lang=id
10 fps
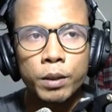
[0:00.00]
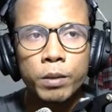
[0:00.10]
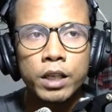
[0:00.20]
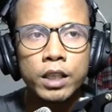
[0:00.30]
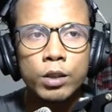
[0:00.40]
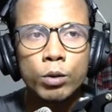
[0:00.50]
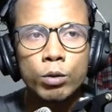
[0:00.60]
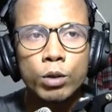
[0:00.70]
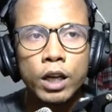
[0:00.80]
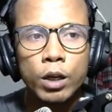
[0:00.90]
pribadi
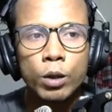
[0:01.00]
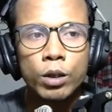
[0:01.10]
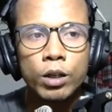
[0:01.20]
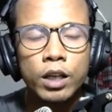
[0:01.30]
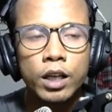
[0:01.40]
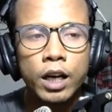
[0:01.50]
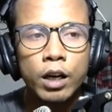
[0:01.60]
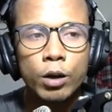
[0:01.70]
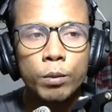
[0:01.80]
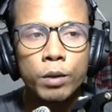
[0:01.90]
dulu kalau
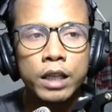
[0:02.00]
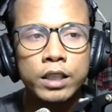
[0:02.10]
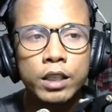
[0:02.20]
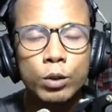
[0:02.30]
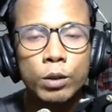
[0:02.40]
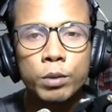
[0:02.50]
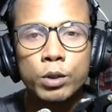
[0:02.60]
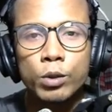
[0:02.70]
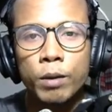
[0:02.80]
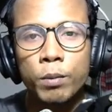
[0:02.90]
kalau belajar itu lebih
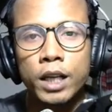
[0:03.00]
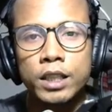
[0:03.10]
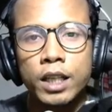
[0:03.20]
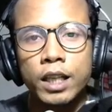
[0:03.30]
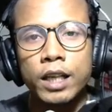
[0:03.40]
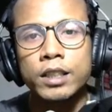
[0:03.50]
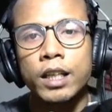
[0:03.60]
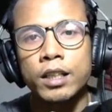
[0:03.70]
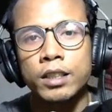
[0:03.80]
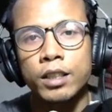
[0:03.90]
suka belajar yang
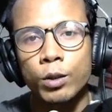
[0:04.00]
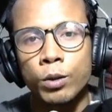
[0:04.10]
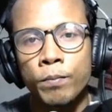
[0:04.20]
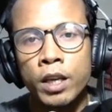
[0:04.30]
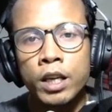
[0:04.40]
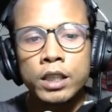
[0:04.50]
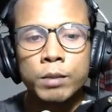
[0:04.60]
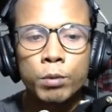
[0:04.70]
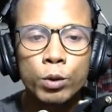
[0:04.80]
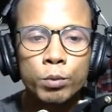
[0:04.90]
series gitu.
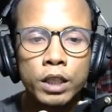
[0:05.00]
Sebelum